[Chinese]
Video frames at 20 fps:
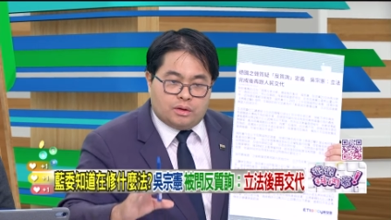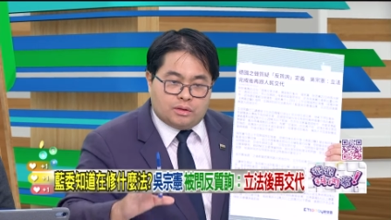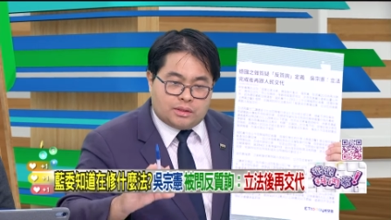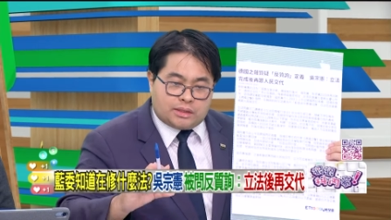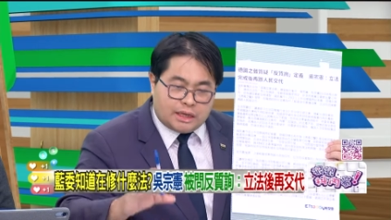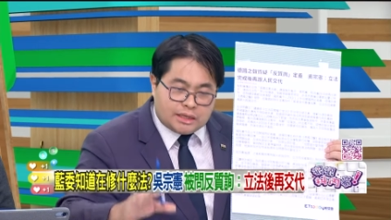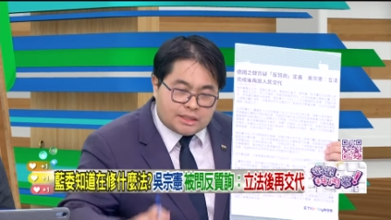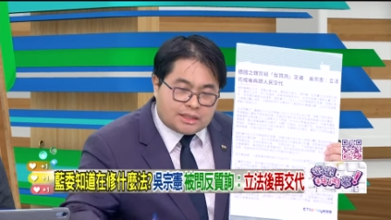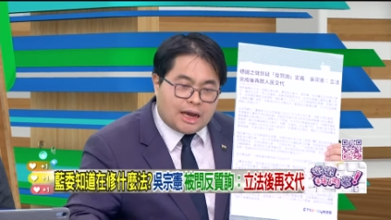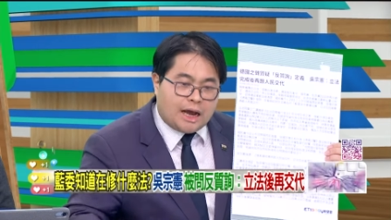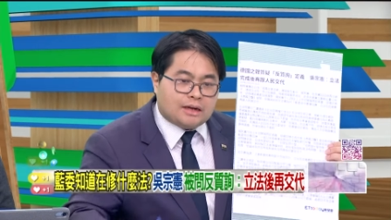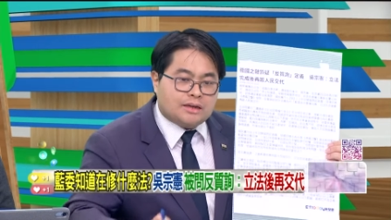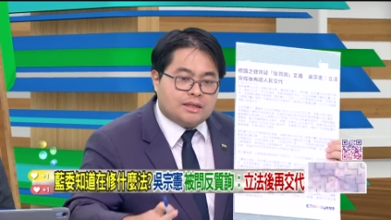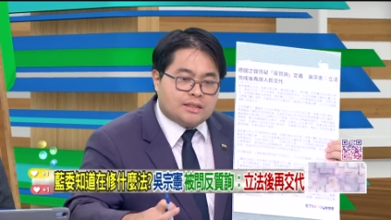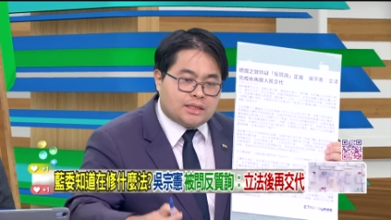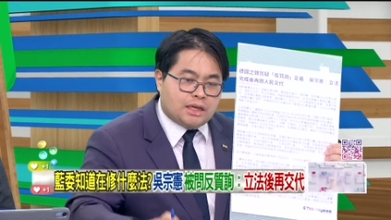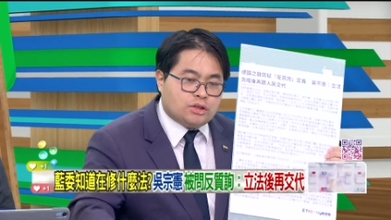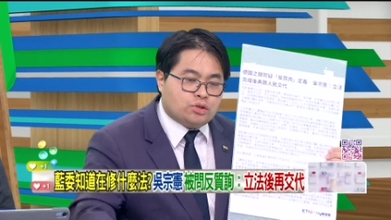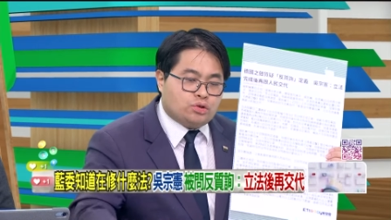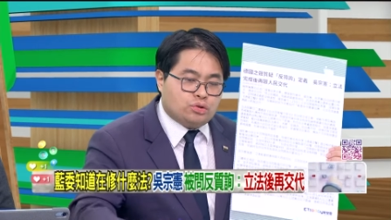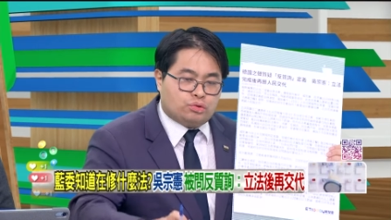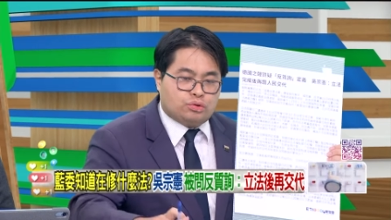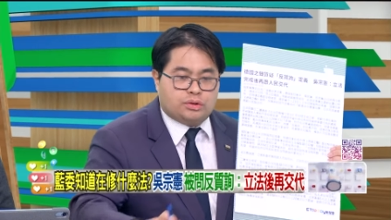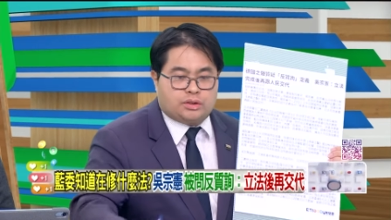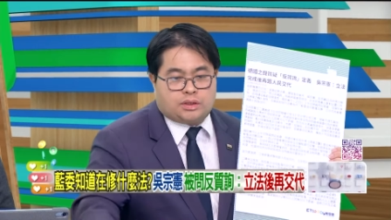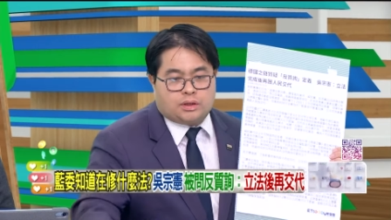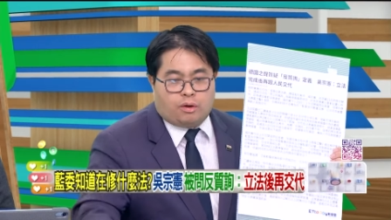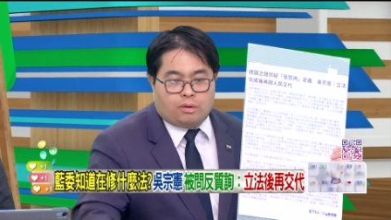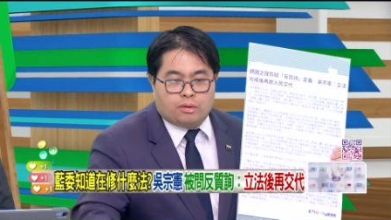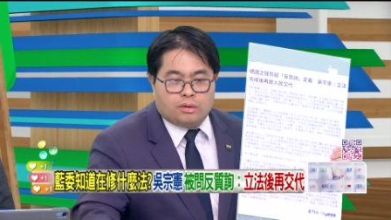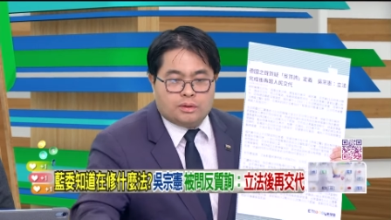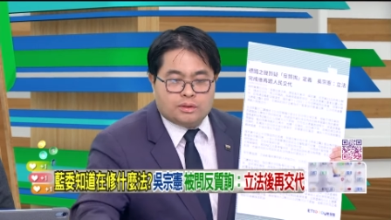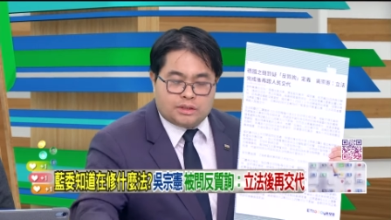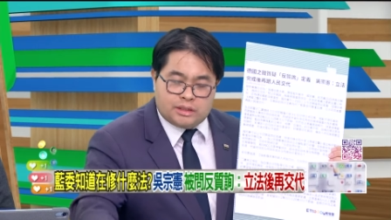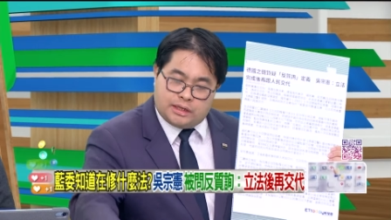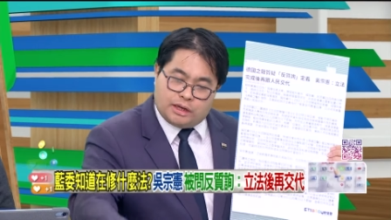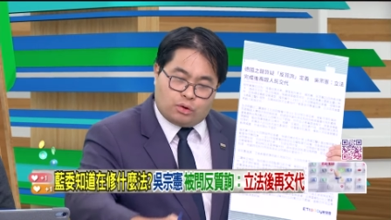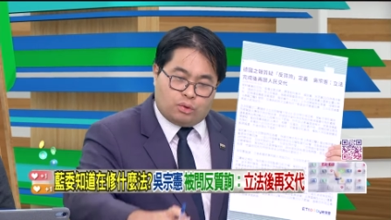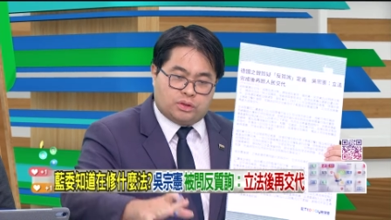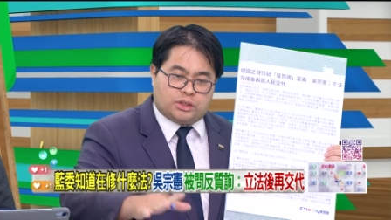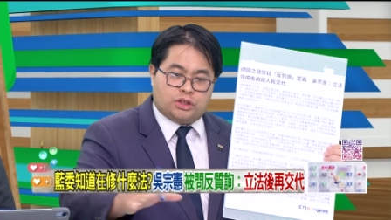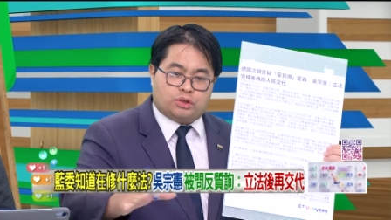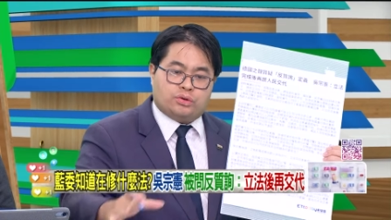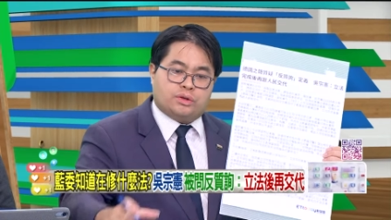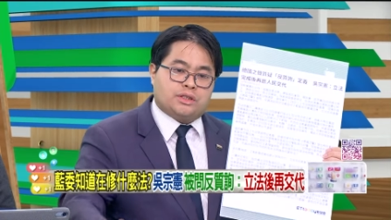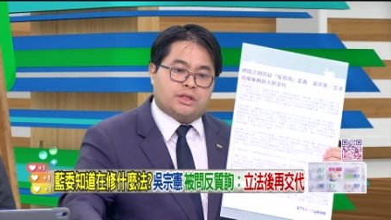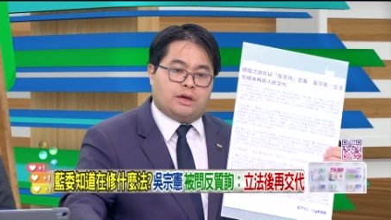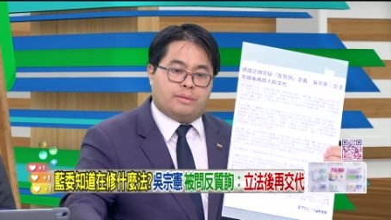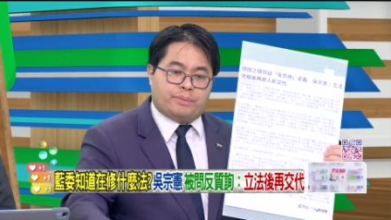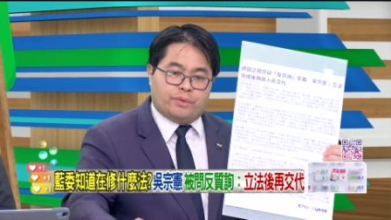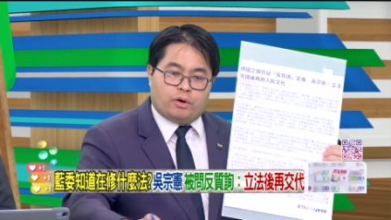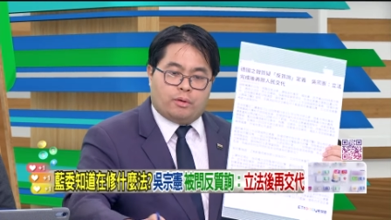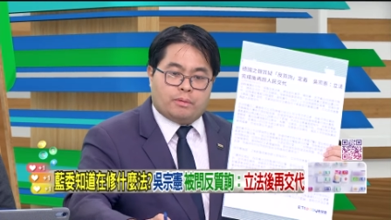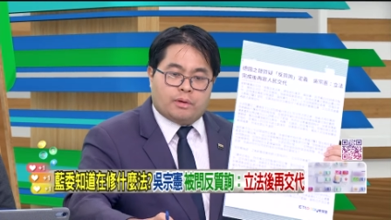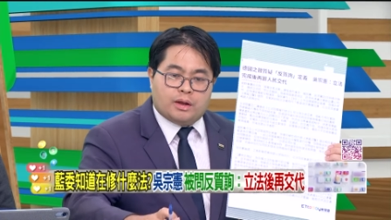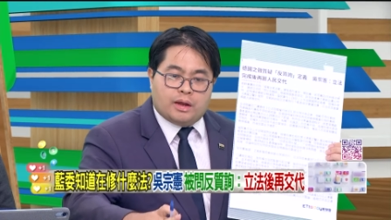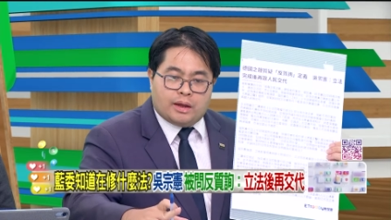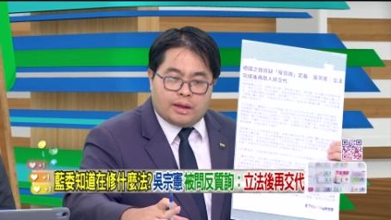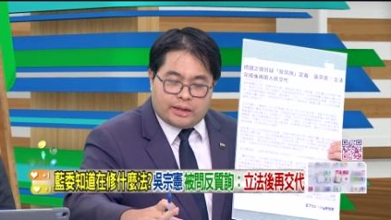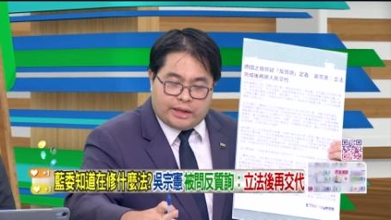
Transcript: 正常的程序去走，今天国际学者也不用